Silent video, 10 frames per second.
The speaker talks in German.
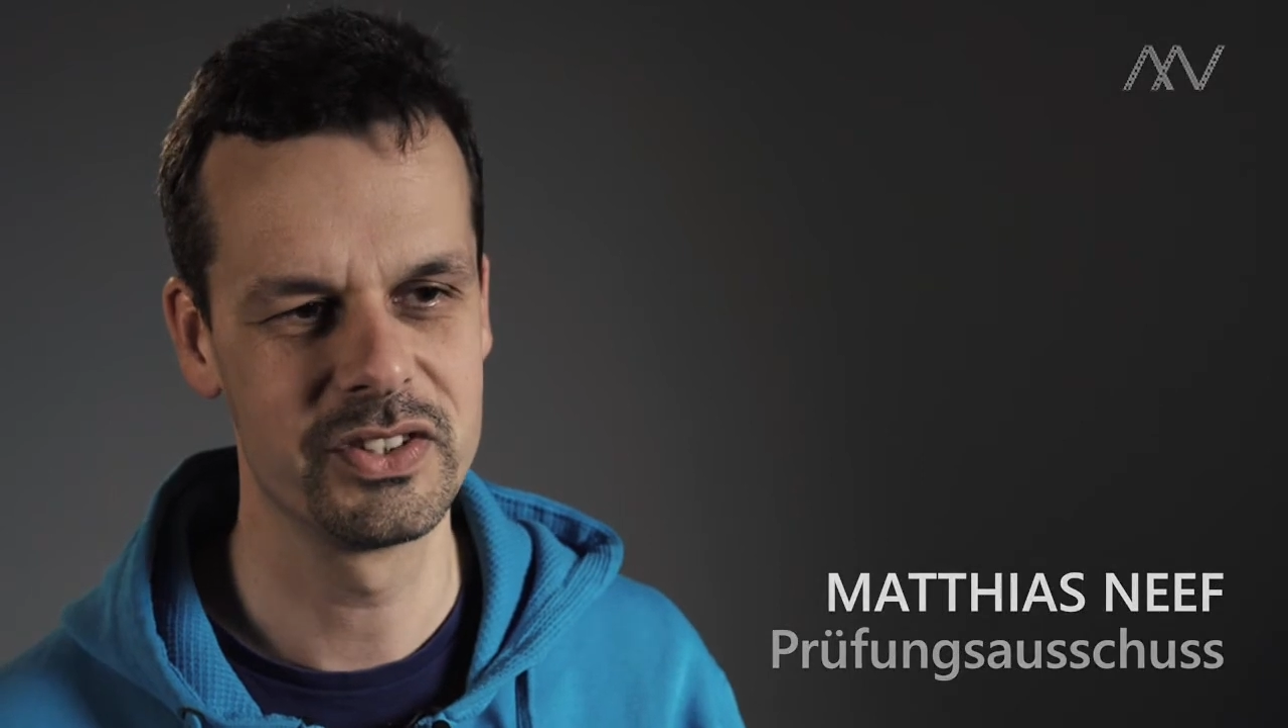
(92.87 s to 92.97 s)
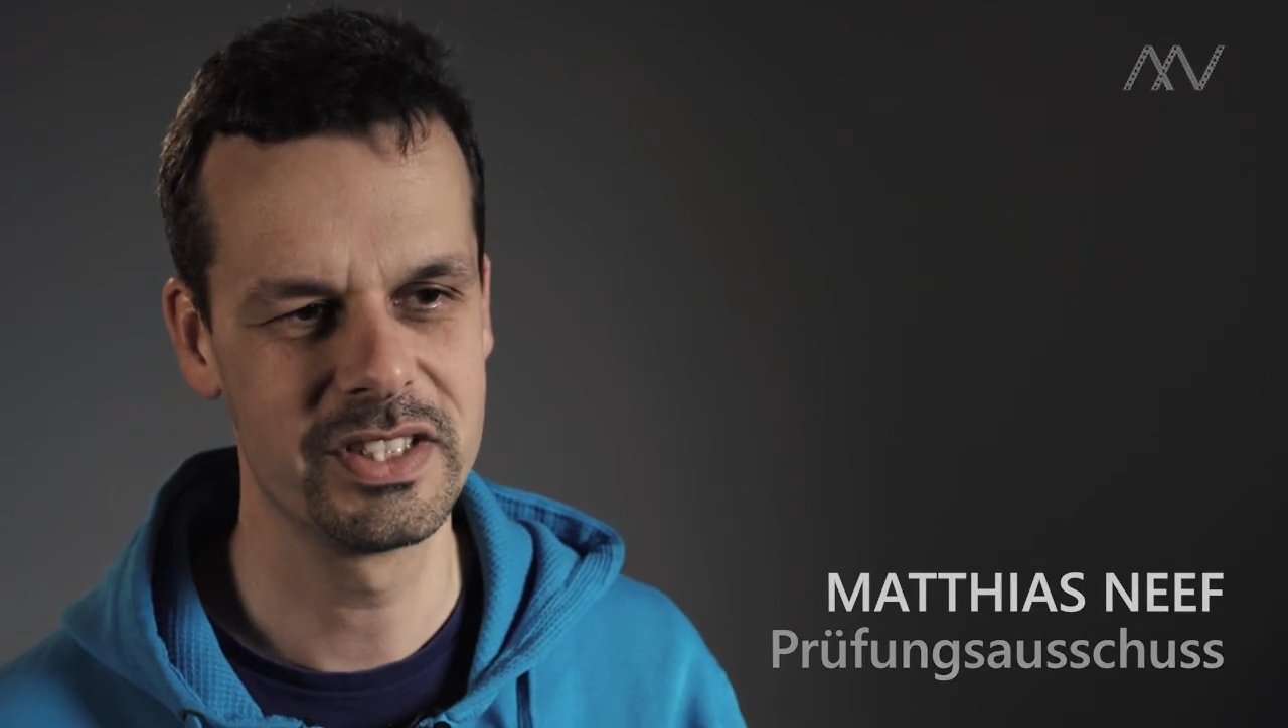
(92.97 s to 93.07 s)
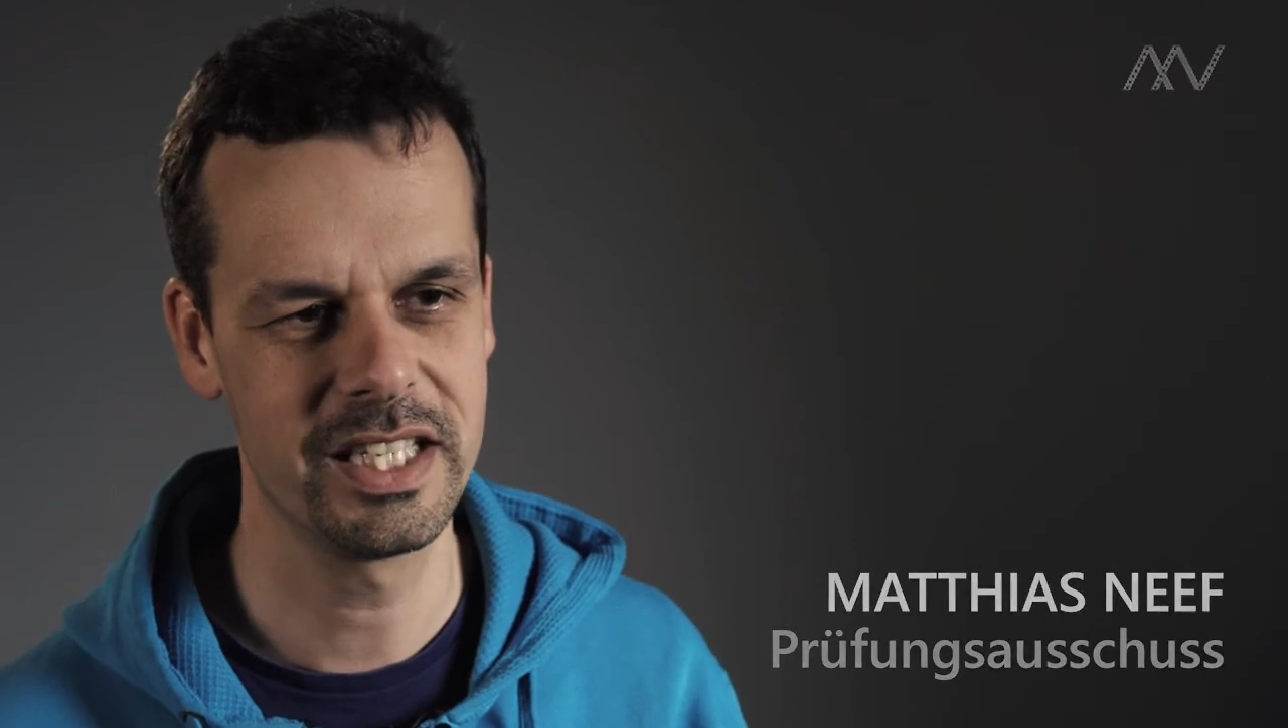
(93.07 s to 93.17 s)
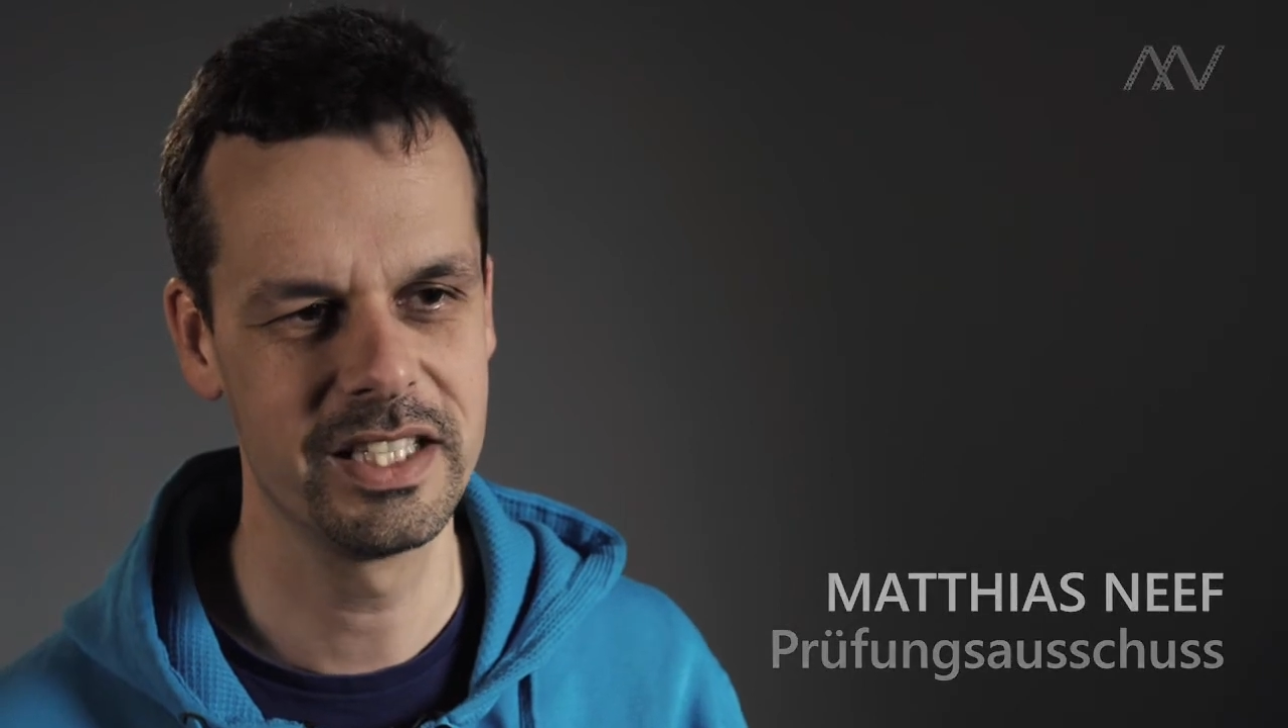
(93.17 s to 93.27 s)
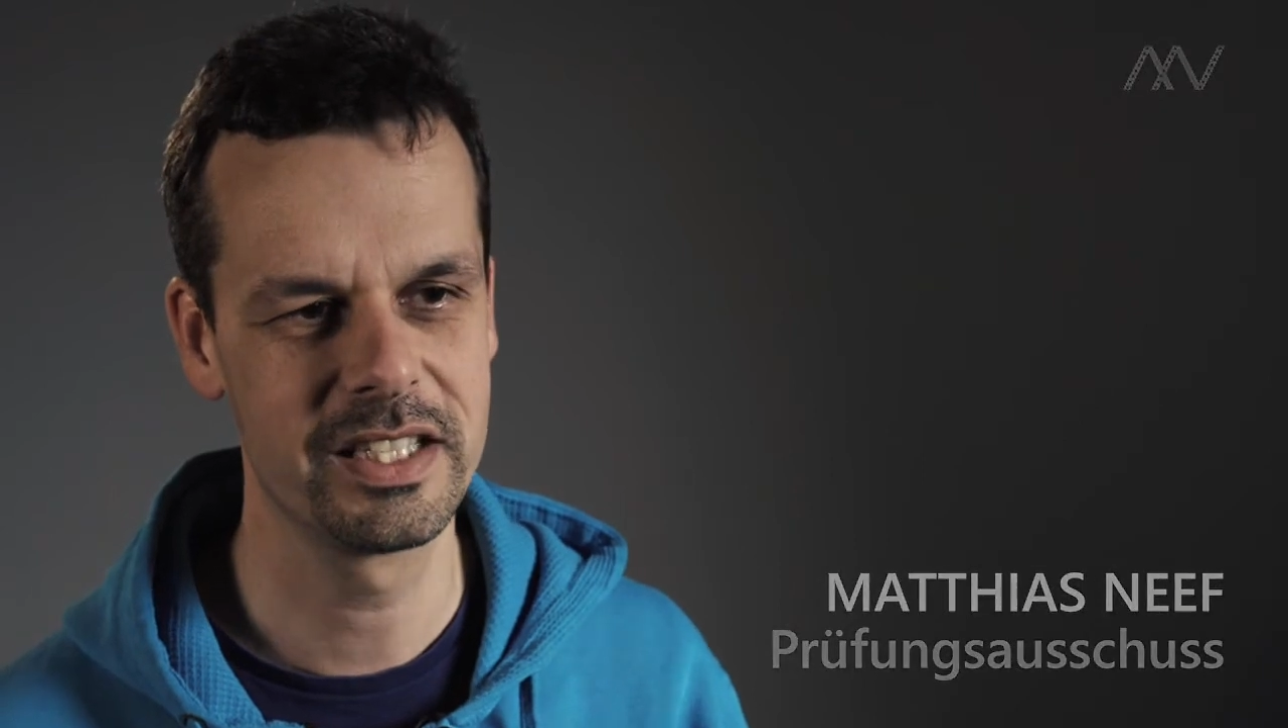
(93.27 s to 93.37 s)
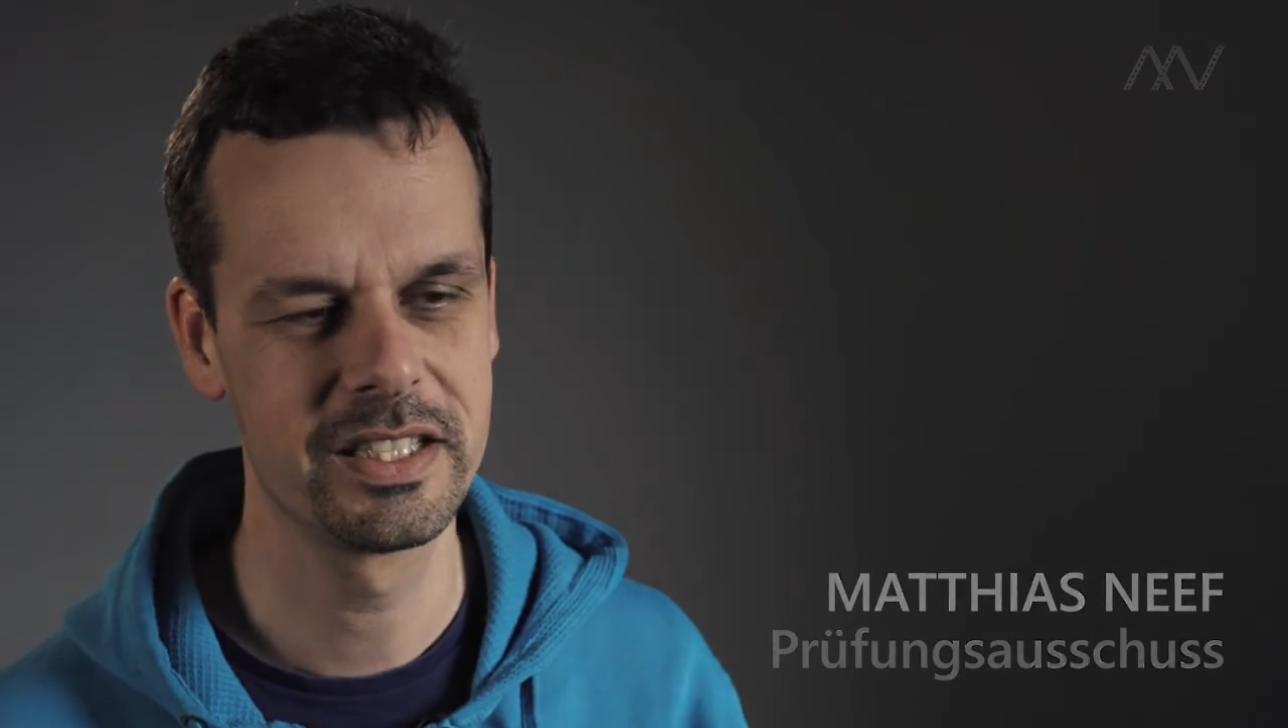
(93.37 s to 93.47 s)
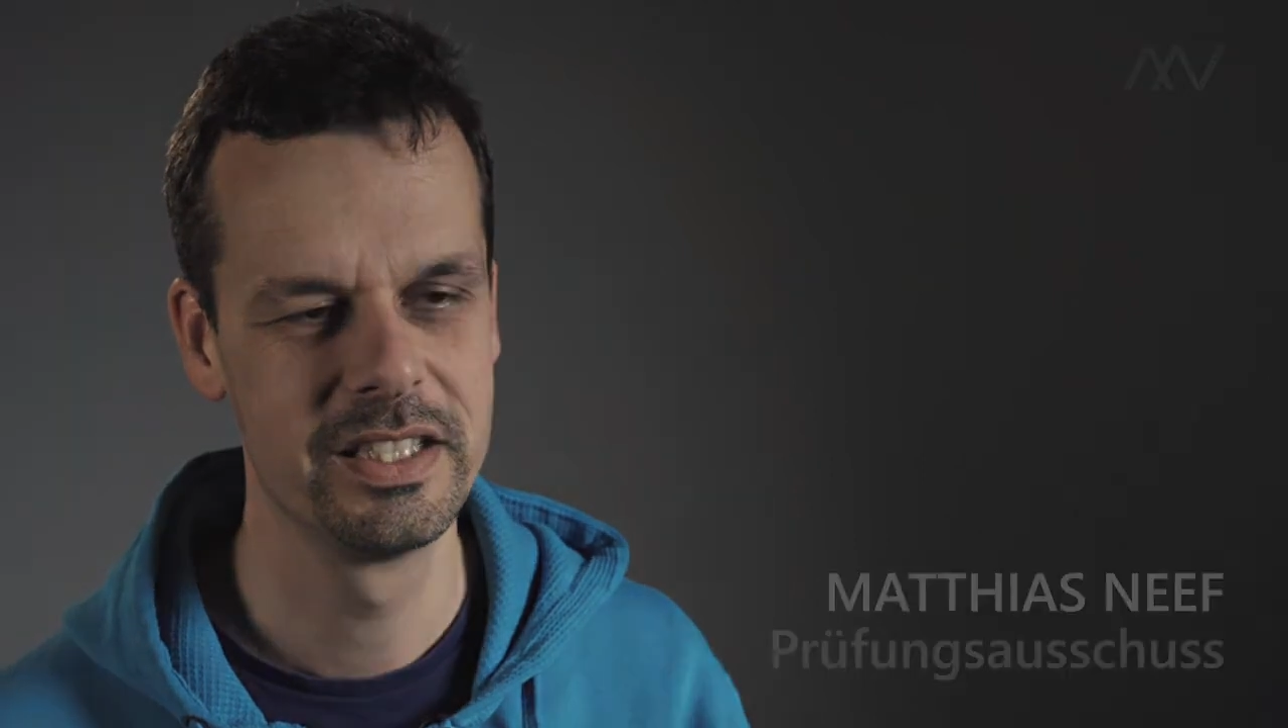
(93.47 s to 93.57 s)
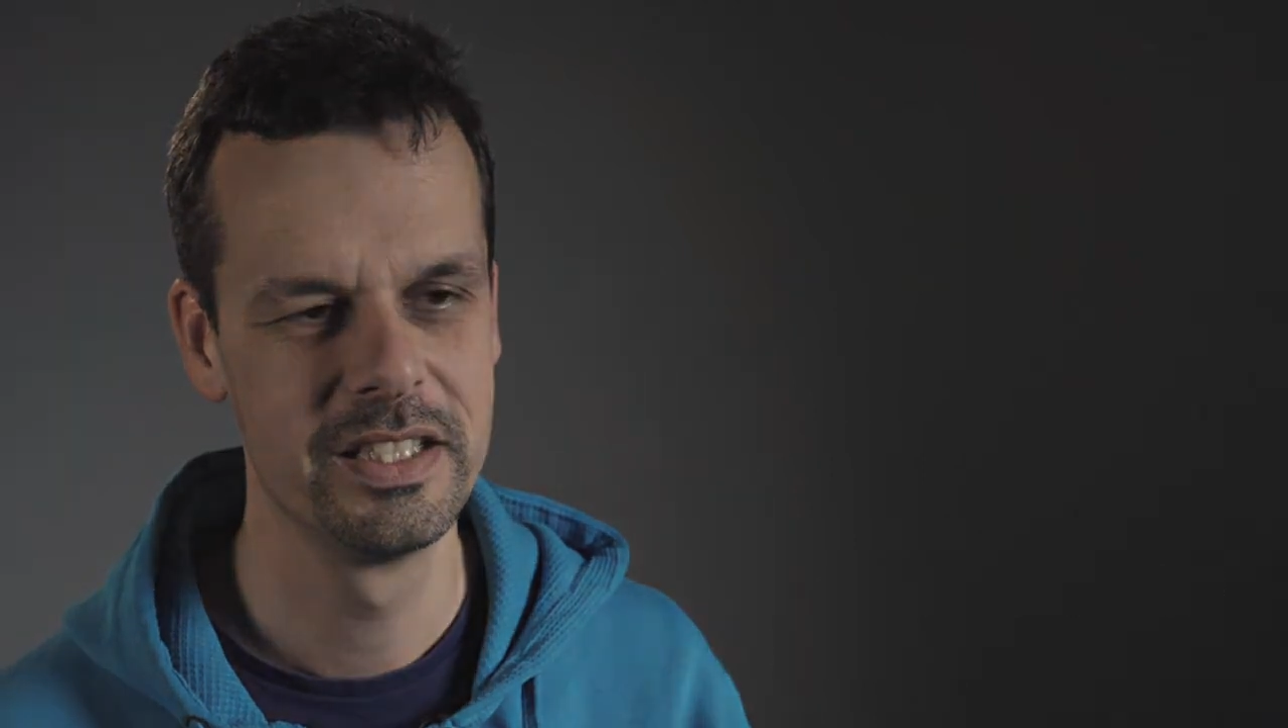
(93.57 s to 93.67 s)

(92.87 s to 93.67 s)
Technik.